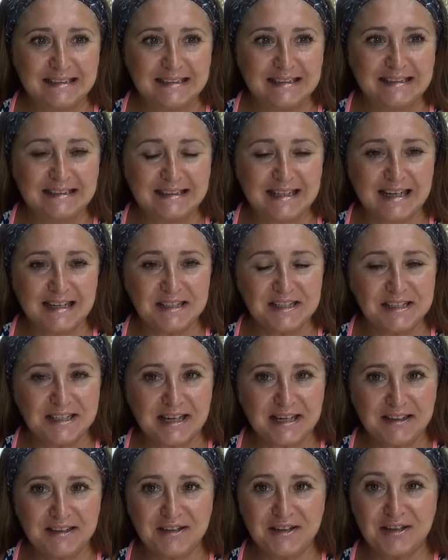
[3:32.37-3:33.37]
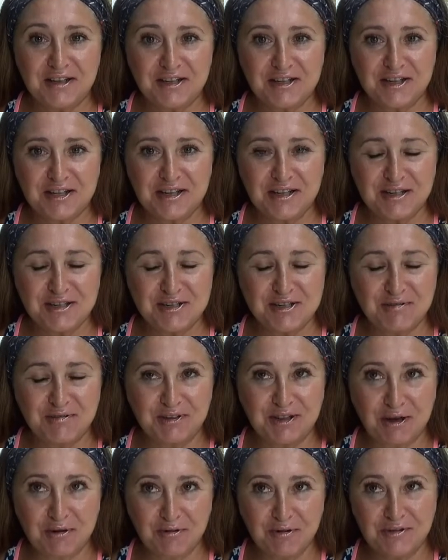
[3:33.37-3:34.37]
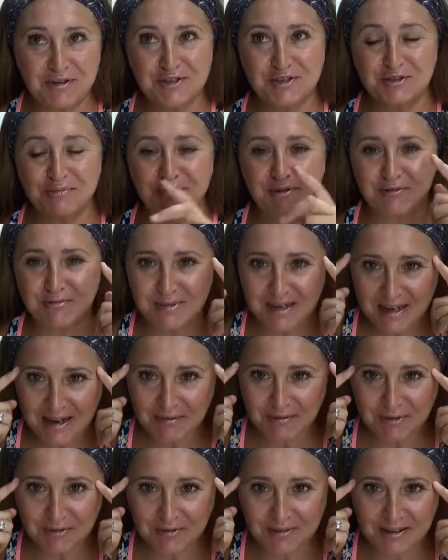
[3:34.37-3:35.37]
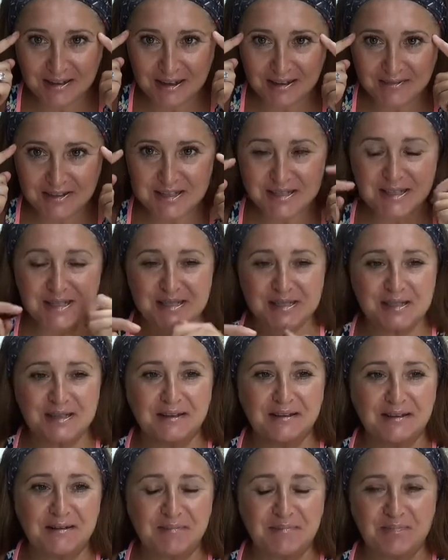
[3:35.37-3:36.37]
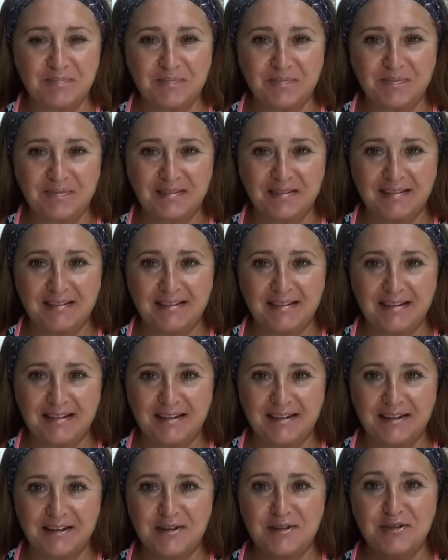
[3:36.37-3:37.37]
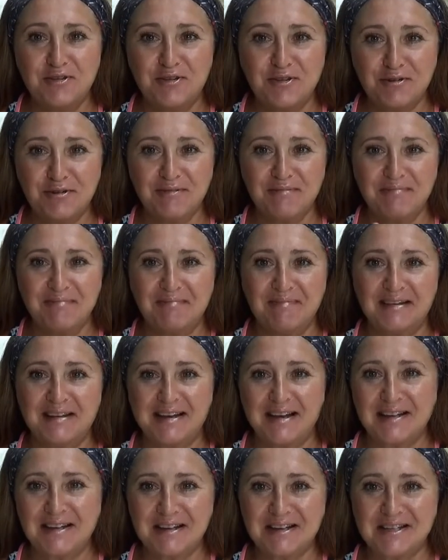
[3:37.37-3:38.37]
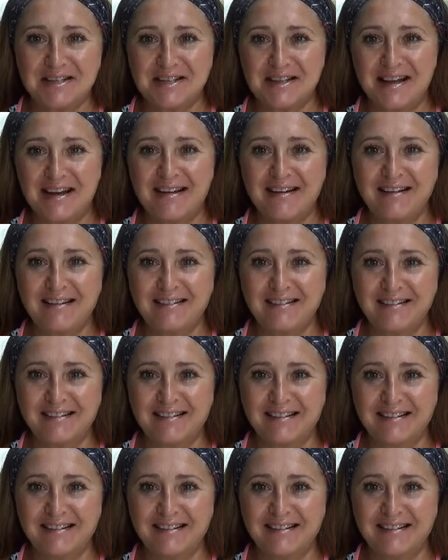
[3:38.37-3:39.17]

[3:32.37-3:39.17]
искала, искала, не нашла ничего такого, чтобы у меня вот в голове засело. Но я нашла